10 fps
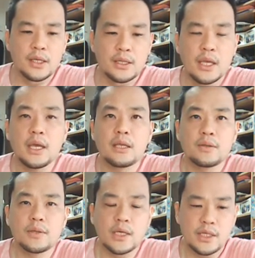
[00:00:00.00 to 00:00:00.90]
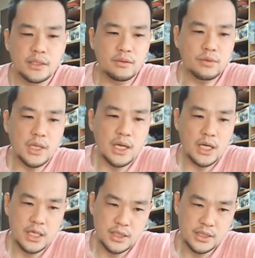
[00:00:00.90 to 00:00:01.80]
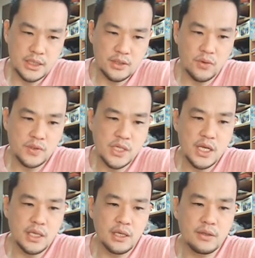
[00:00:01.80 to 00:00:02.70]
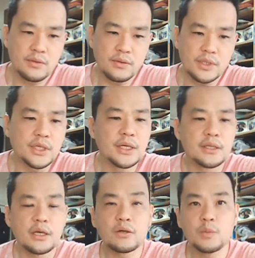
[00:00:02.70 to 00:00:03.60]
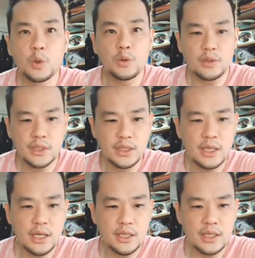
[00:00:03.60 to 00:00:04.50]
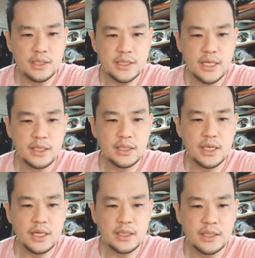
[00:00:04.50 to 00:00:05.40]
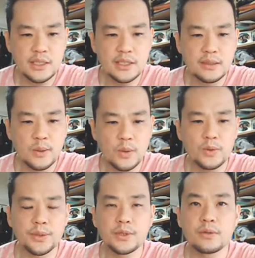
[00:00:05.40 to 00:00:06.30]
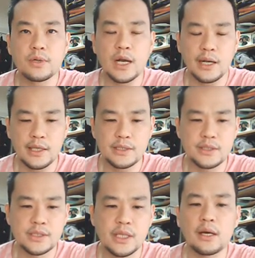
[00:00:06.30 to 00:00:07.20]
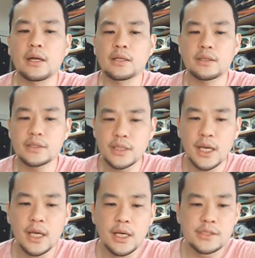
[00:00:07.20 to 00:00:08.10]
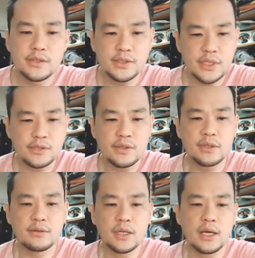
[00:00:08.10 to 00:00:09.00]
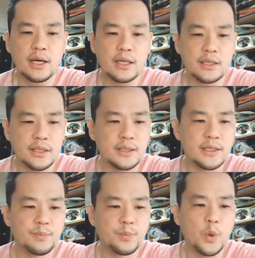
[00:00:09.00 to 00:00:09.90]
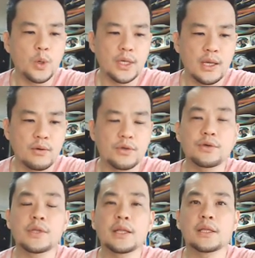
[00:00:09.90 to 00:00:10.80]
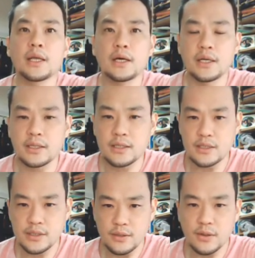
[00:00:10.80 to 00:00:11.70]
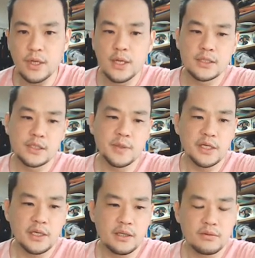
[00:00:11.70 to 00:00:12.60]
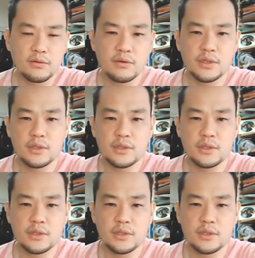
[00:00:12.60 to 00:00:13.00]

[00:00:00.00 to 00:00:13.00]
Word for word: で、えっとね、ヒトラーがですね、独裁権力を握れたのも、議会が全権委任法というのを可決したからなんですね。そしてそれによって彼に立法権を委ねたからなんですよ。つまり、えっと、